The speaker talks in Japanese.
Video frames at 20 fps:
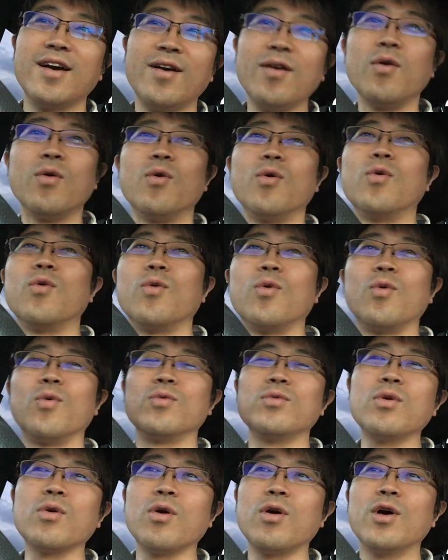おお
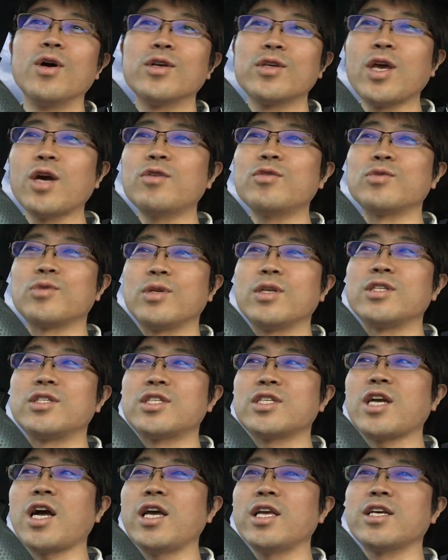なんか逆に言うとね
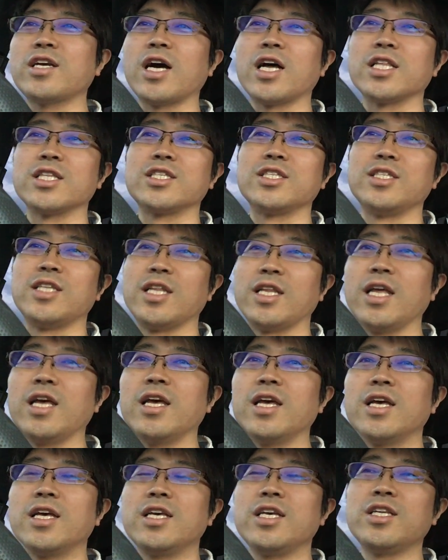近い感じで
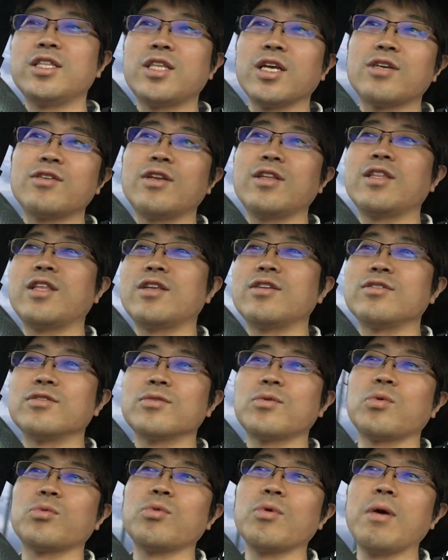ね言ってくれて
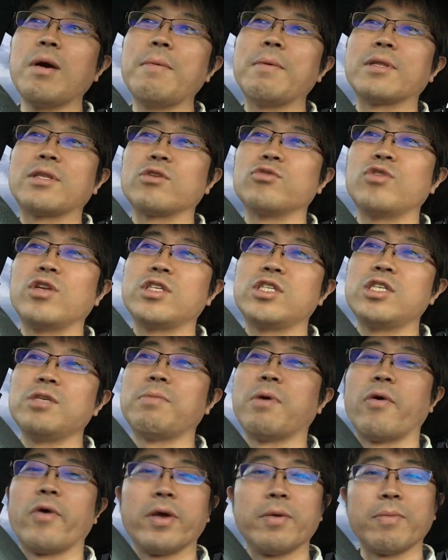ることがまた嬉しい
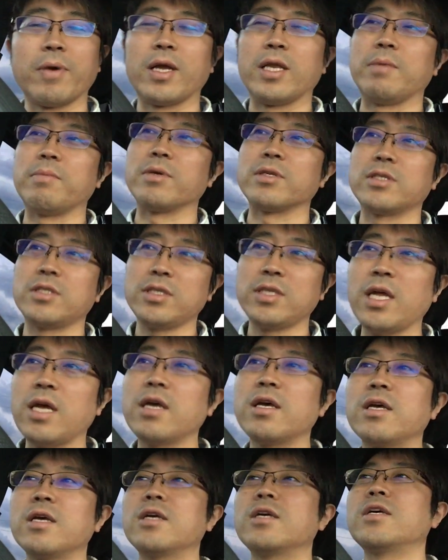場合もありますしね、
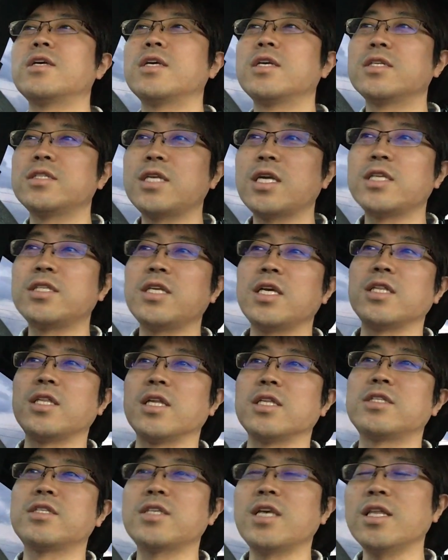先生
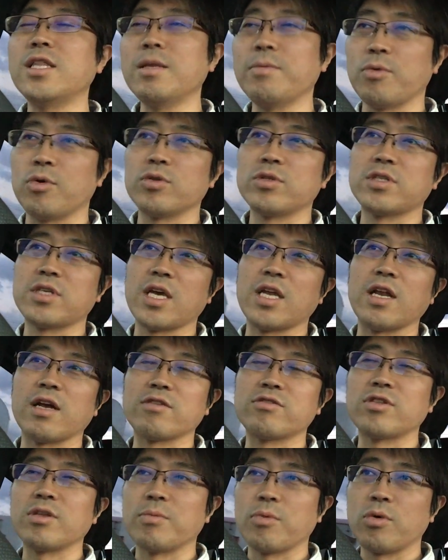でつけてもつけな
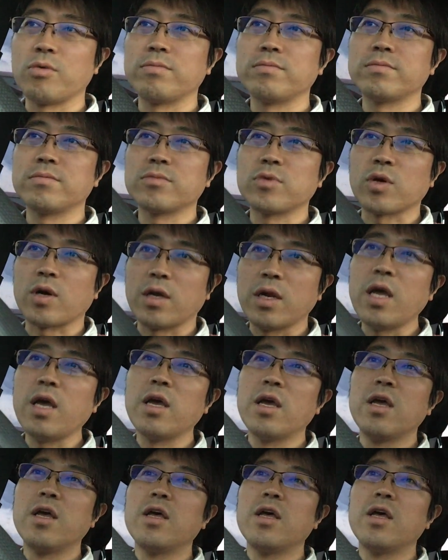くてもとかね、